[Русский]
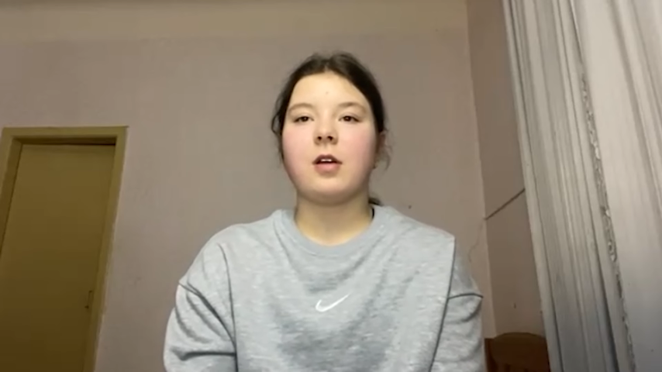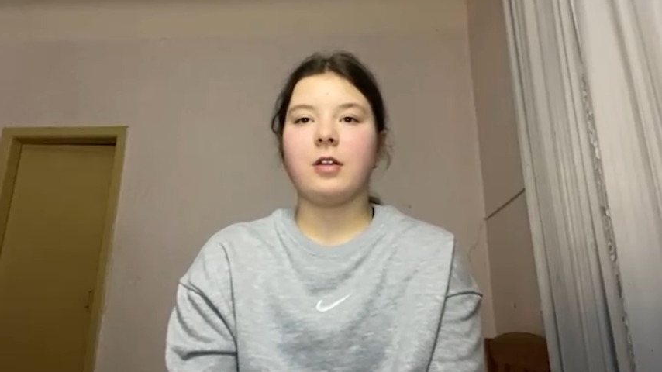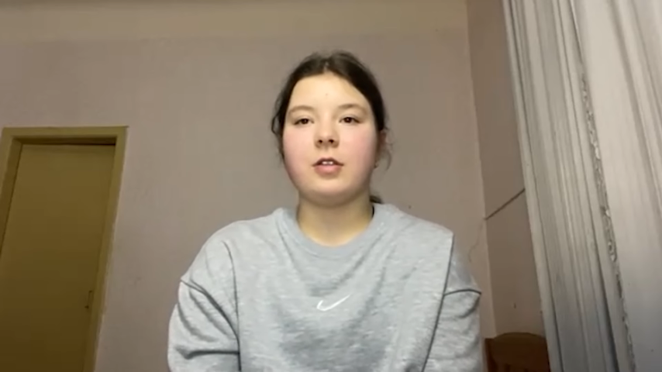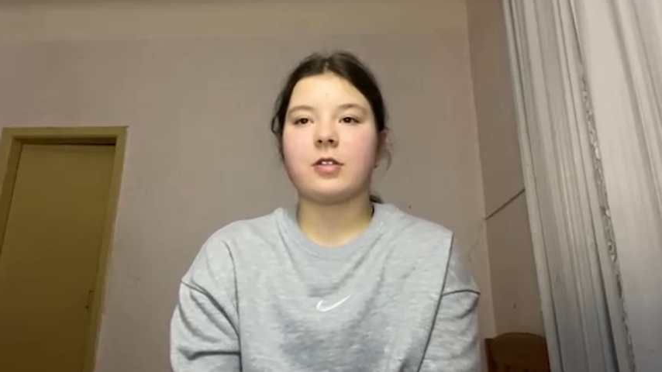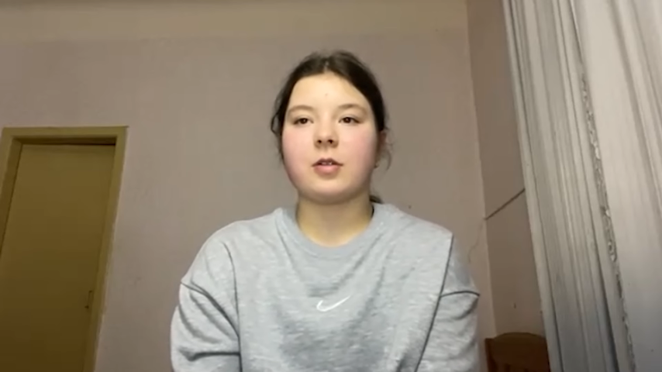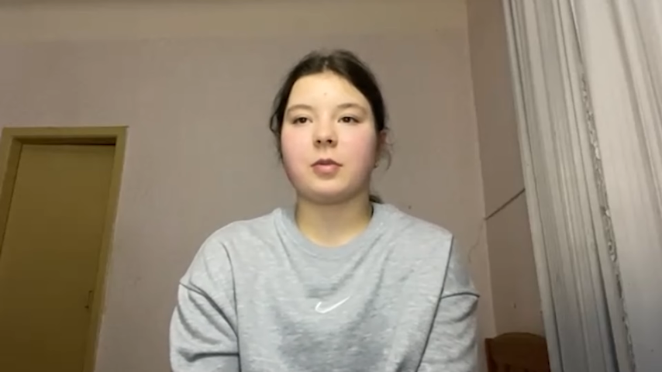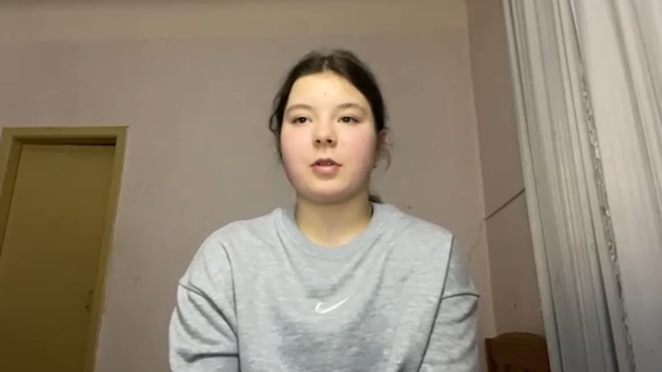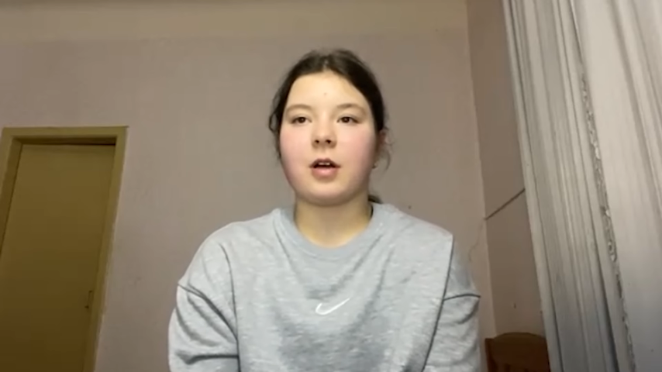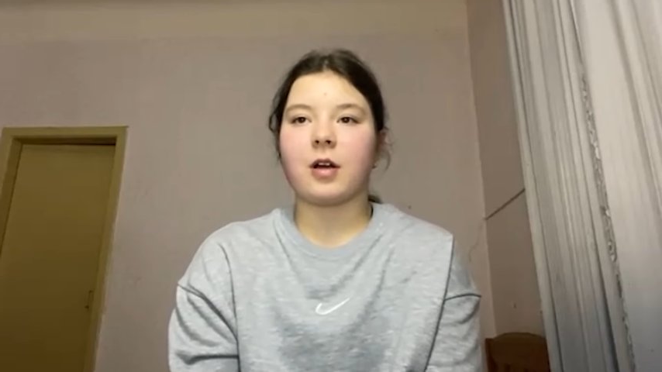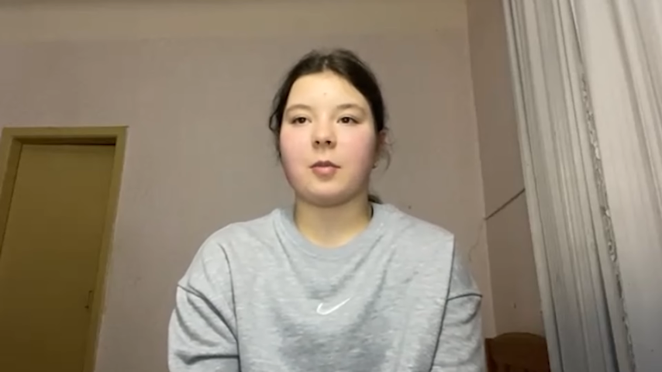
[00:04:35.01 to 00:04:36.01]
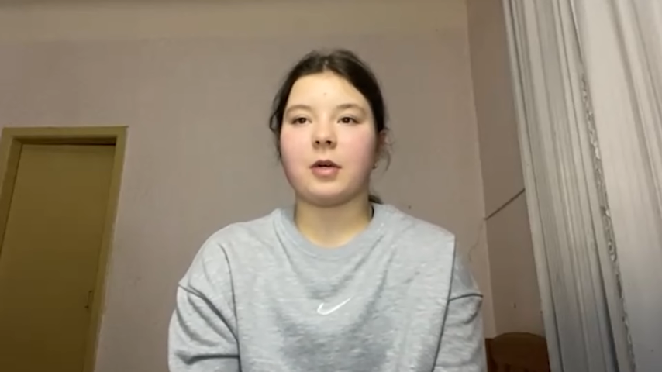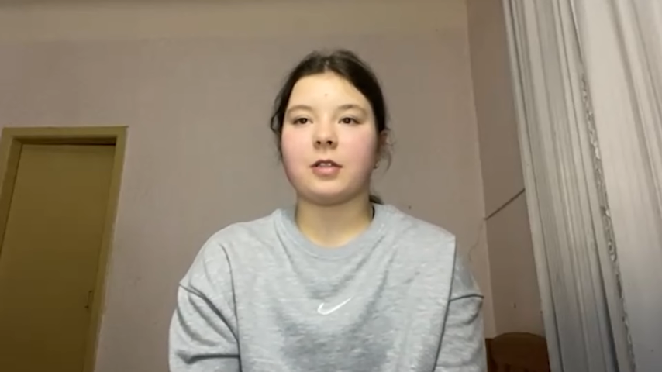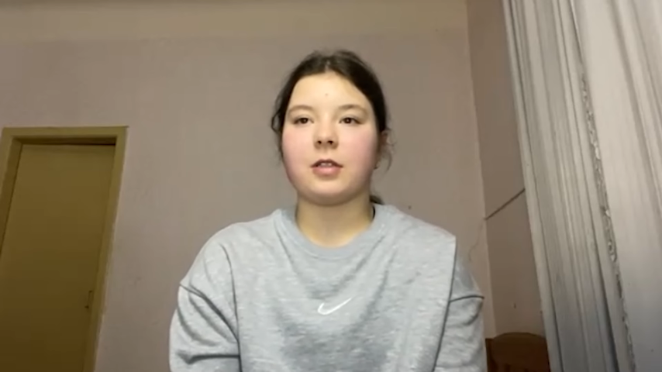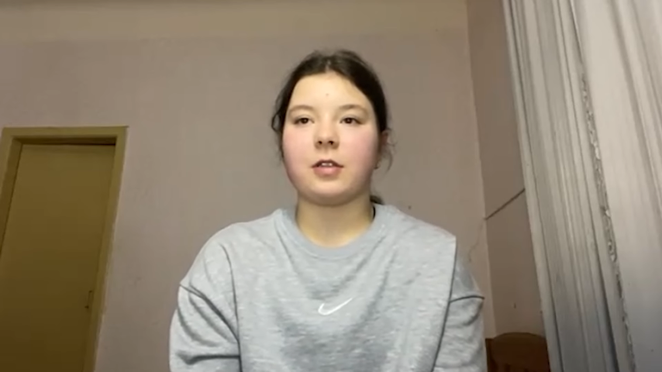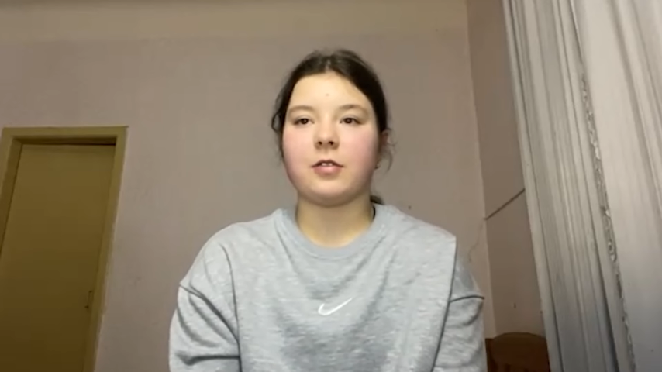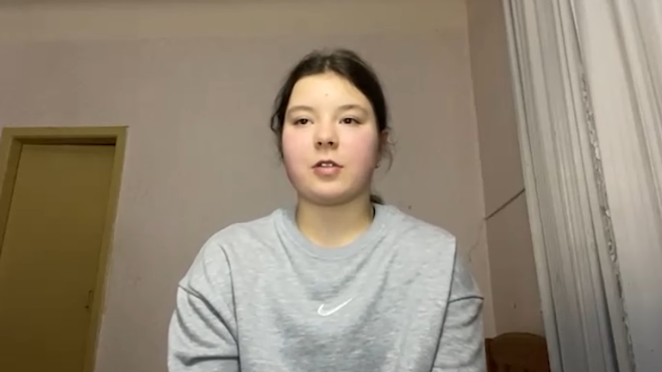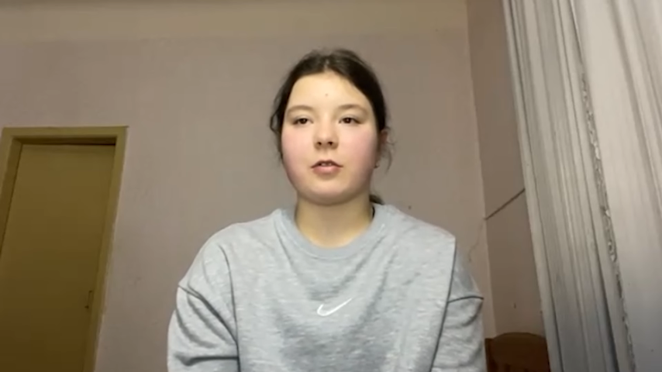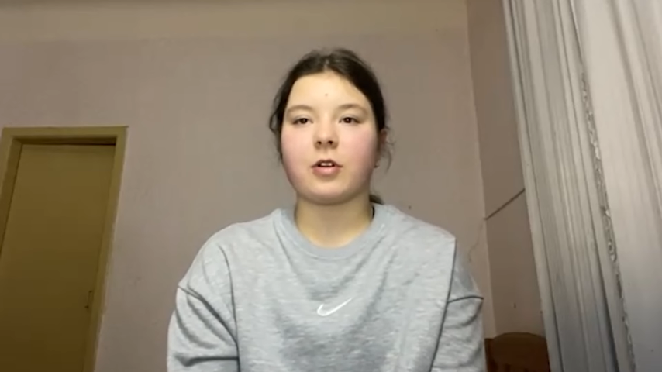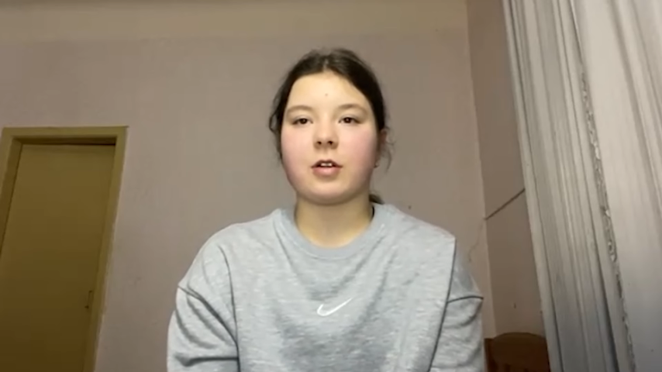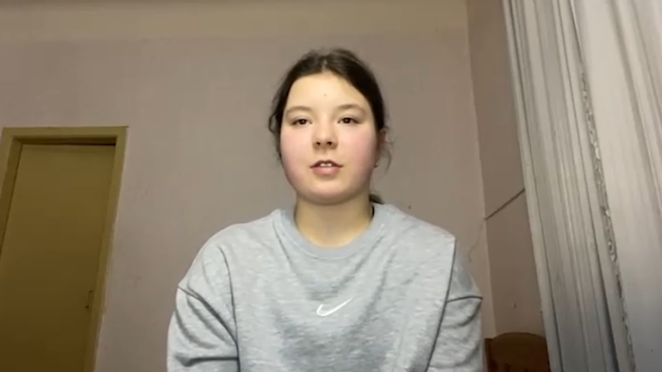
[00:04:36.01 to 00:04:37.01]
лидером была команды, они все равно
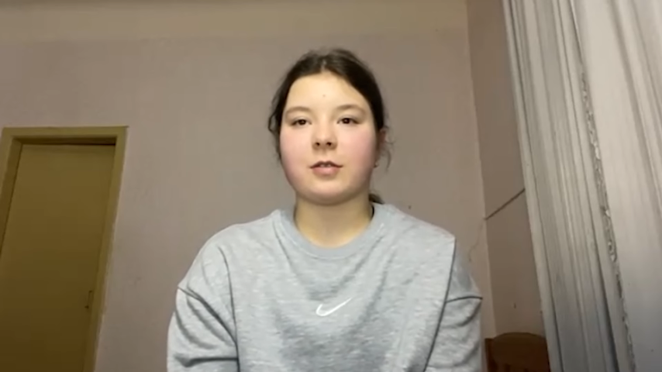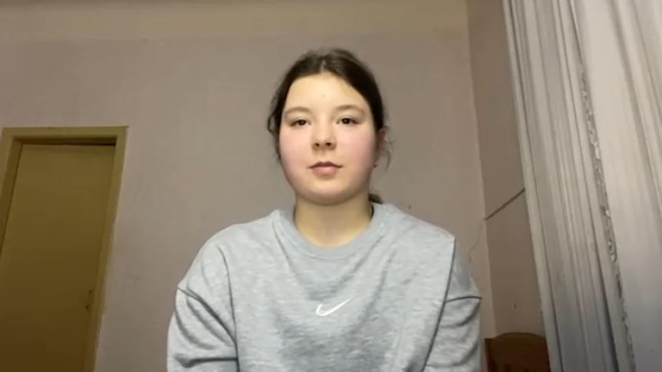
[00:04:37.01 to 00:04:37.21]
как-то